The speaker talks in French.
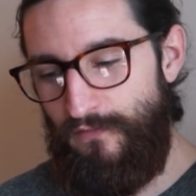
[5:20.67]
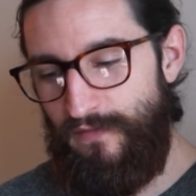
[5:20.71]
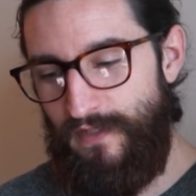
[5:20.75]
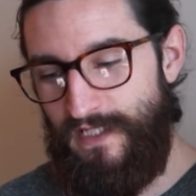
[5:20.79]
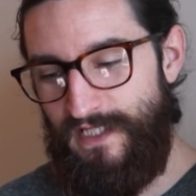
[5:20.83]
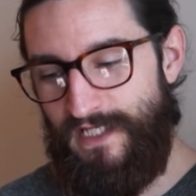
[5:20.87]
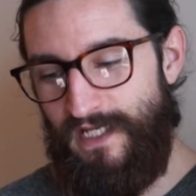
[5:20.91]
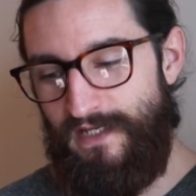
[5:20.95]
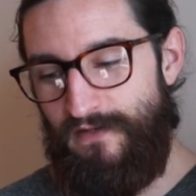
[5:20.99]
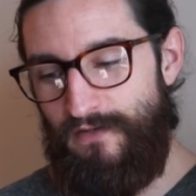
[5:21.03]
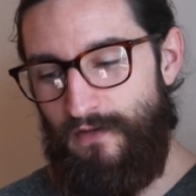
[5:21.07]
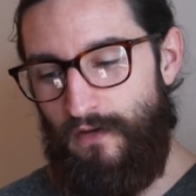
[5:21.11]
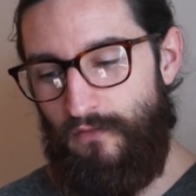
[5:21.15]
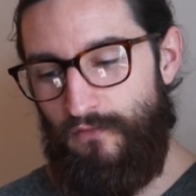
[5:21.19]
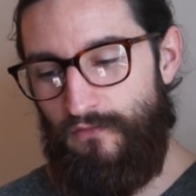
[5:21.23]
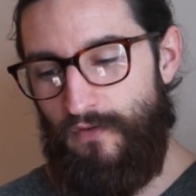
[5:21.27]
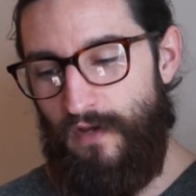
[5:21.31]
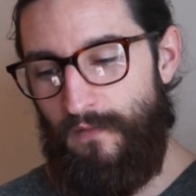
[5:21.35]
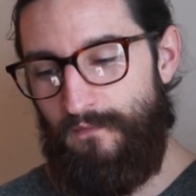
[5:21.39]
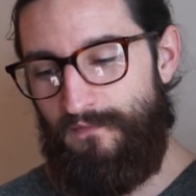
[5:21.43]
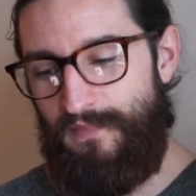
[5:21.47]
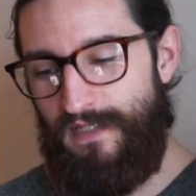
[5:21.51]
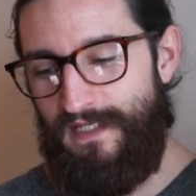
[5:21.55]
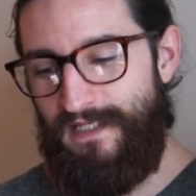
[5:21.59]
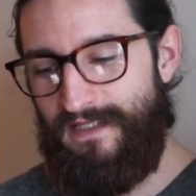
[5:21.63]
on a d'ailleurs eu
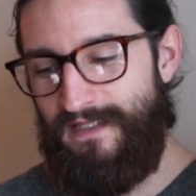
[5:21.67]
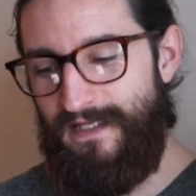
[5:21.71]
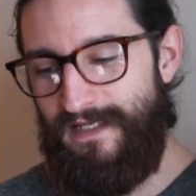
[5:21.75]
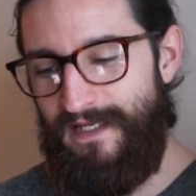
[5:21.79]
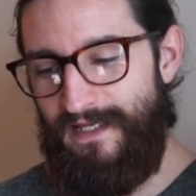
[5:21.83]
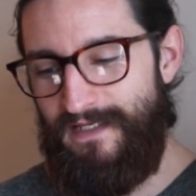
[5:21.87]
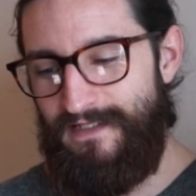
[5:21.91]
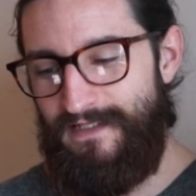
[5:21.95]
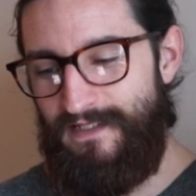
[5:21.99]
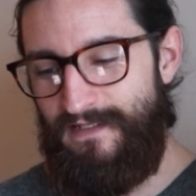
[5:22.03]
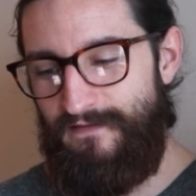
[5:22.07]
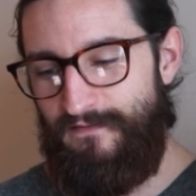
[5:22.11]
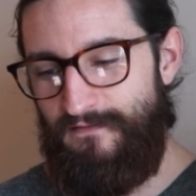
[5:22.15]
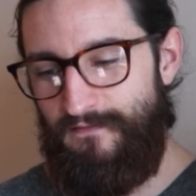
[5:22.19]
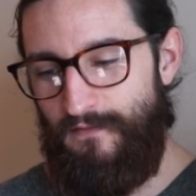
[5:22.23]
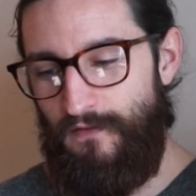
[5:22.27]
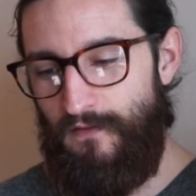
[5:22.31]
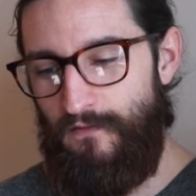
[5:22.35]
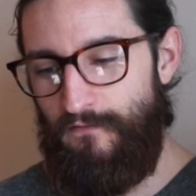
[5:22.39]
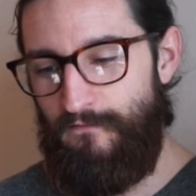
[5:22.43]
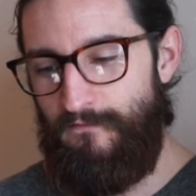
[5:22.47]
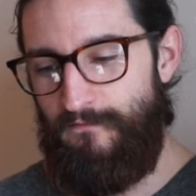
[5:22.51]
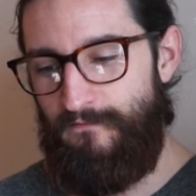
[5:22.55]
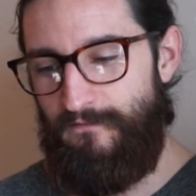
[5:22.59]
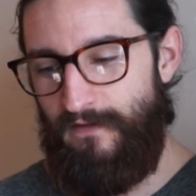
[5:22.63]
un pic négatif
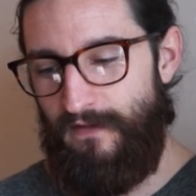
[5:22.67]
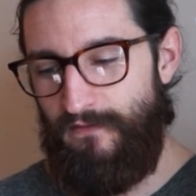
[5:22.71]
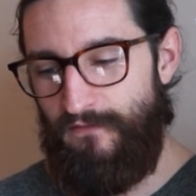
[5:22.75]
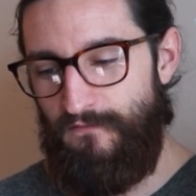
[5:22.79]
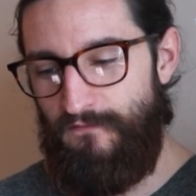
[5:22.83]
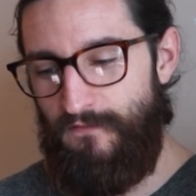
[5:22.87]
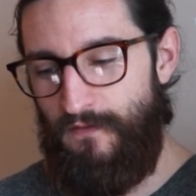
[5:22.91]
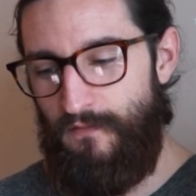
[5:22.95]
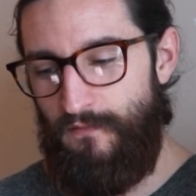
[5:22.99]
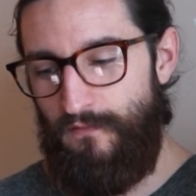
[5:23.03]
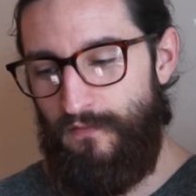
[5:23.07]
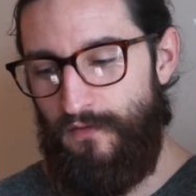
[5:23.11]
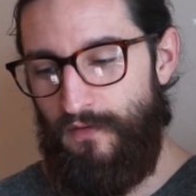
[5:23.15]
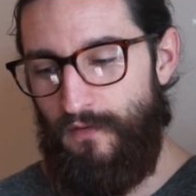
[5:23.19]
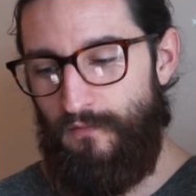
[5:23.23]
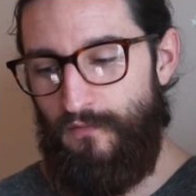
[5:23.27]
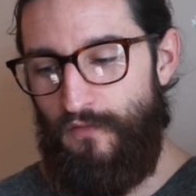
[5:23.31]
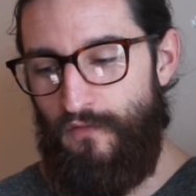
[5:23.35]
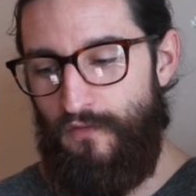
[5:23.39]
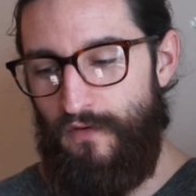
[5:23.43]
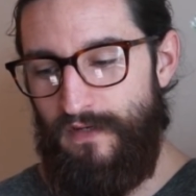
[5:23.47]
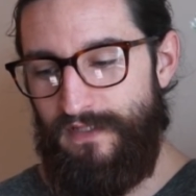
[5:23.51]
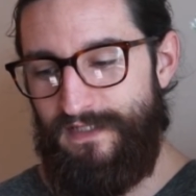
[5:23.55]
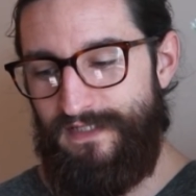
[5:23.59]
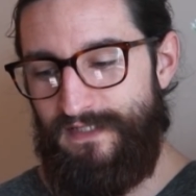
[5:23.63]
en fin novembre, comme
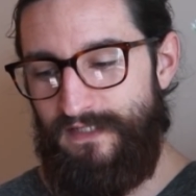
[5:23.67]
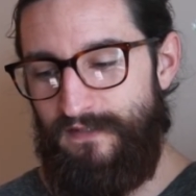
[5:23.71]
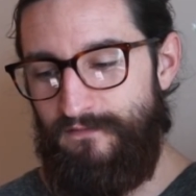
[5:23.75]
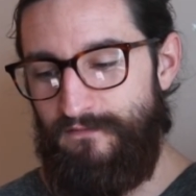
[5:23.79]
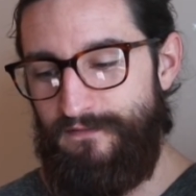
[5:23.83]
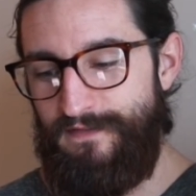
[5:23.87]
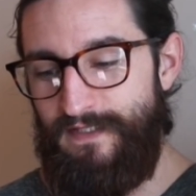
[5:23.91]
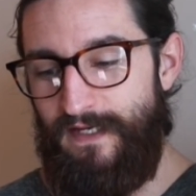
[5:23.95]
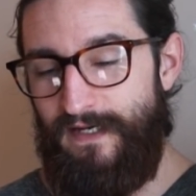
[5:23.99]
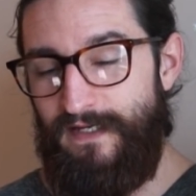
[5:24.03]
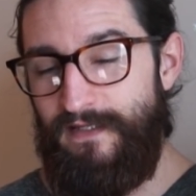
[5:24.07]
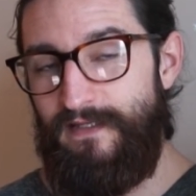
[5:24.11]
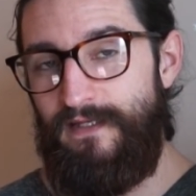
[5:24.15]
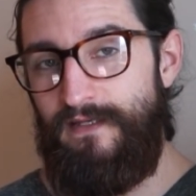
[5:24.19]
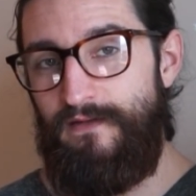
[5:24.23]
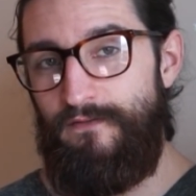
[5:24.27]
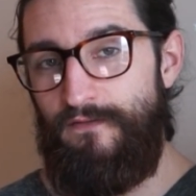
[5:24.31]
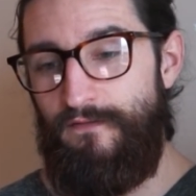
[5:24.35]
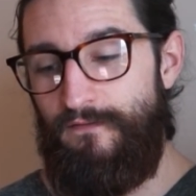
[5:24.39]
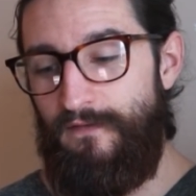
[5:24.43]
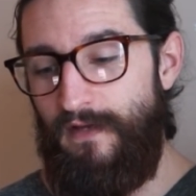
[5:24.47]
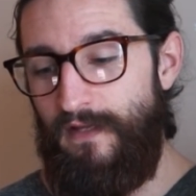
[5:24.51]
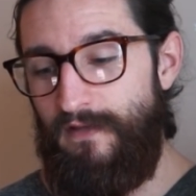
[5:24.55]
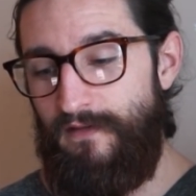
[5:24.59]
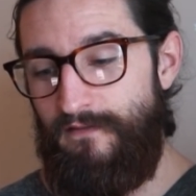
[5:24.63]
quoi si vous arrêtez de
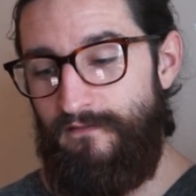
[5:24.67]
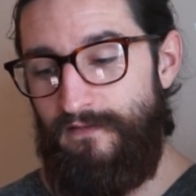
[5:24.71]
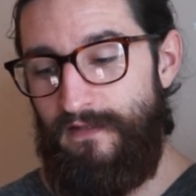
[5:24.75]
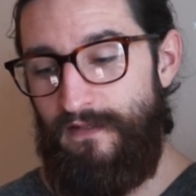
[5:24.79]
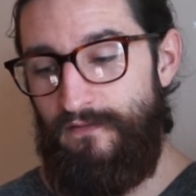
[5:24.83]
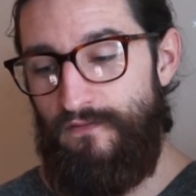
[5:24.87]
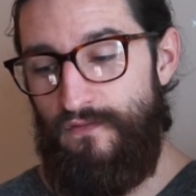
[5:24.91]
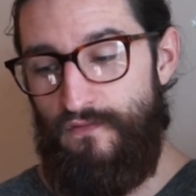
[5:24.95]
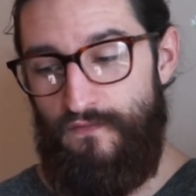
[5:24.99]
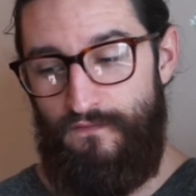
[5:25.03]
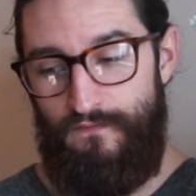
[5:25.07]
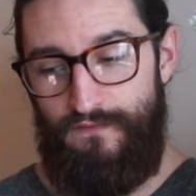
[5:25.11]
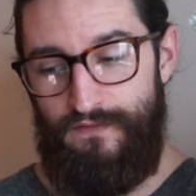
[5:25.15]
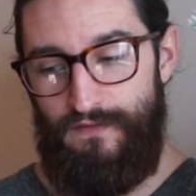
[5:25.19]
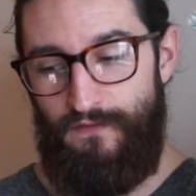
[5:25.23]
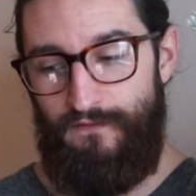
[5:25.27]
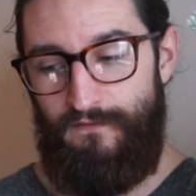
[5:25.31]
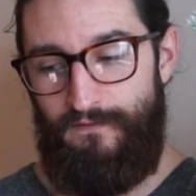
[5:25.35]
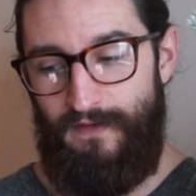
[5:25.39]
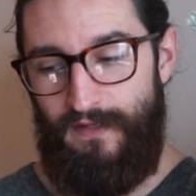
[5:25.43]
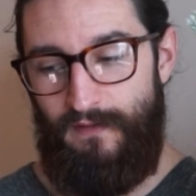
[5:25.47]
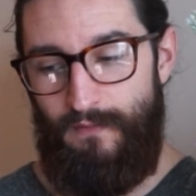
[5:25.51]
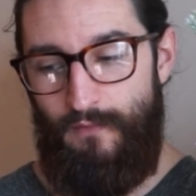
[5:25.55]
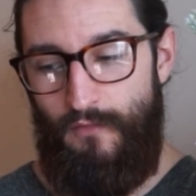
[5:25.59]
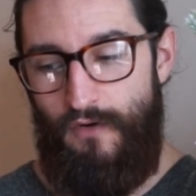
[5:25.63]
faire des vidéos ou vous en
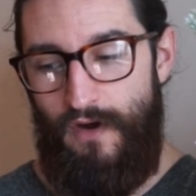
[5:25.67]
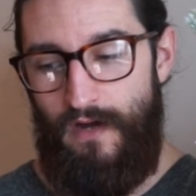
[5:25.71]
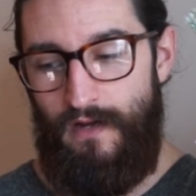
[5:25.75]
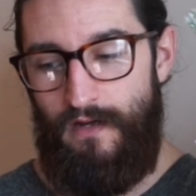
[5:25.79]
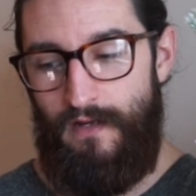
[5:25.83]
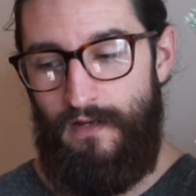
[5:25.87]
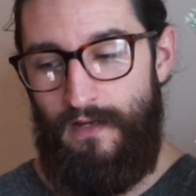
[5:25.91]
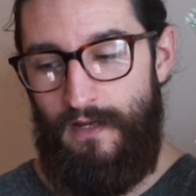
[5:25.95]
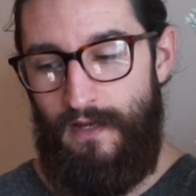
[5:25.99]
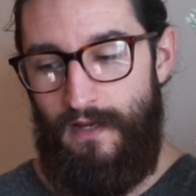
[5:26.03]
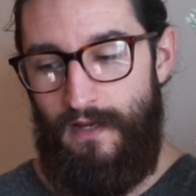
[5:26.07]
faites moins,